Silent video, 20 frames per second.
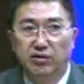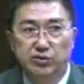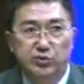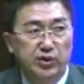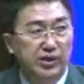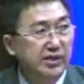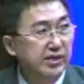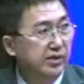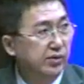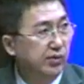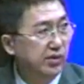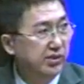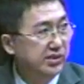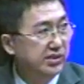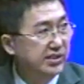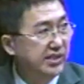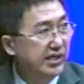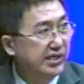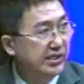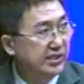哦，所以
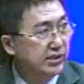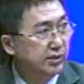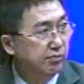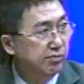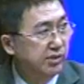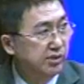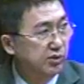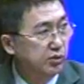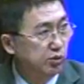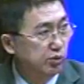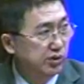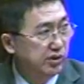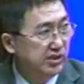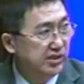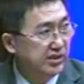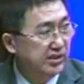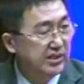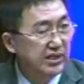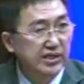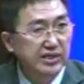我建议是不是主
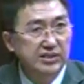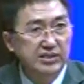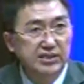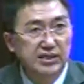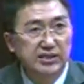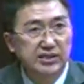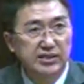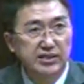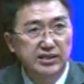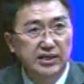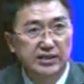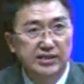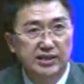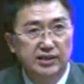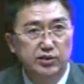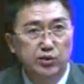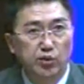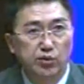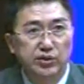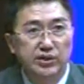席可以征得大
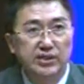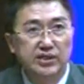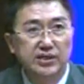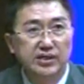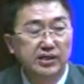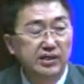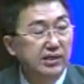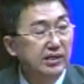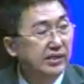家同意，